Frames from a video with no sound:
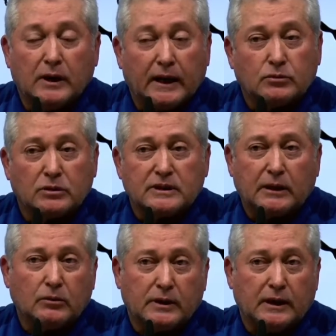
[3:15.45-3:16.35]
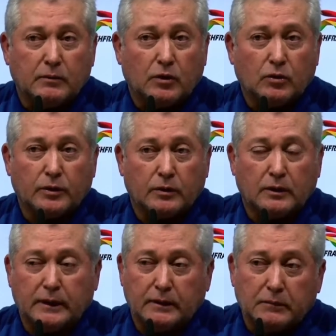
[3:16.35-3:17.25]
Eso es algo que a lo mejor
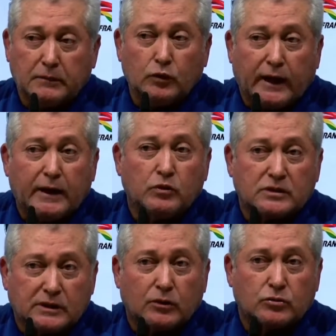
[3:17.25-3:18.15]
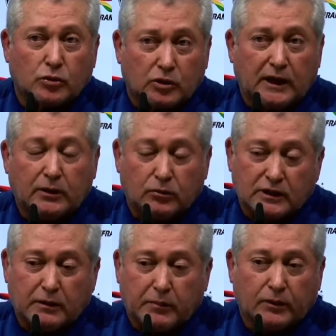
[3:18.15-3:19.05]
hemos estado sorteando.
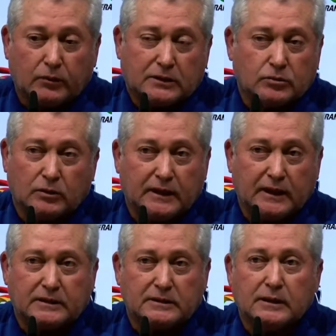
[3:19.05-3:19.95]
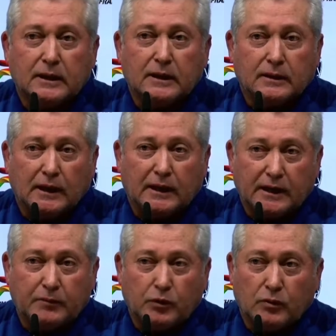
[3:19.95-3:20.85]
Sin embargo, la solidez del
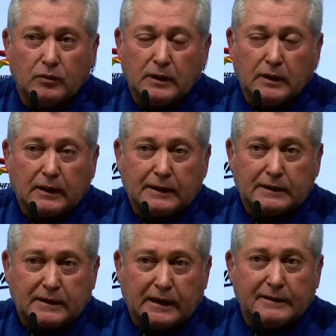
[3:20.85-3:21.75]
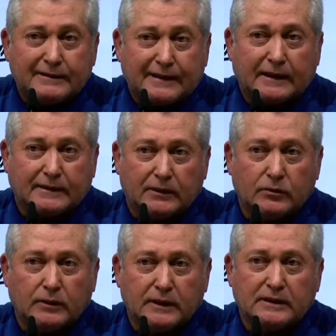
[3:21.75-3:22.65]
equipo está intacta,
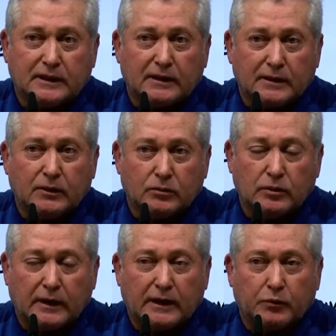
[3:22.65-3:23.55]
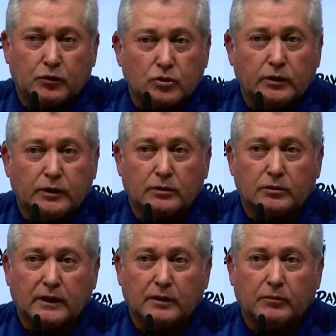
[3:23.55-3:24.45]
¿no? En ese sentido, es un equipo sólido,
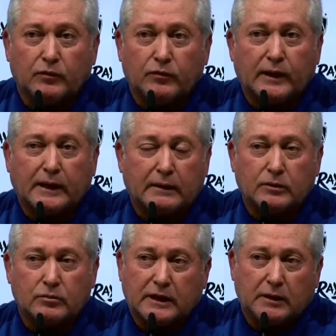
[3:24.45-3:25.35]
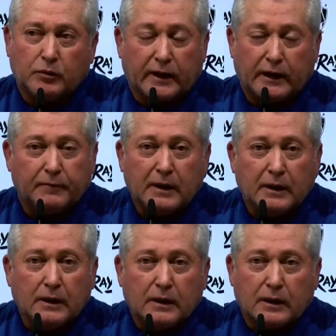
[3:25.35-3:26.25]
es un equipo fuerte y es un equipo que
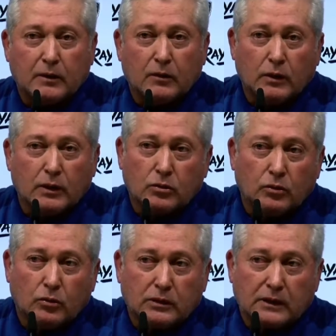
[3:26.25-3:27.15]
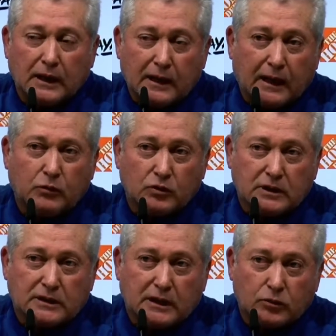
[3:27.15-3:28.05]
que en cuanto tengamos
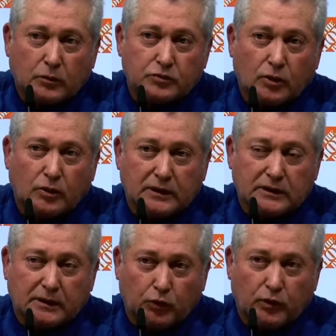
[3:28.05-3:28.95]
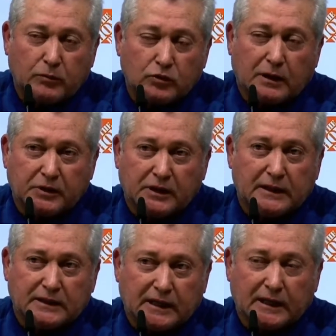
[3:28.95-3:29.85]
esas opciones y podamos
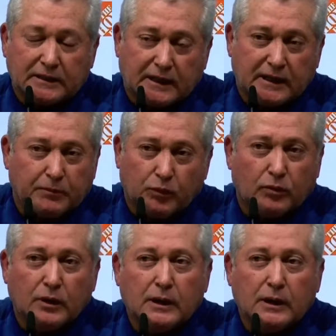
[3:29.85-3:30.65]
capitalizarlas, el equipo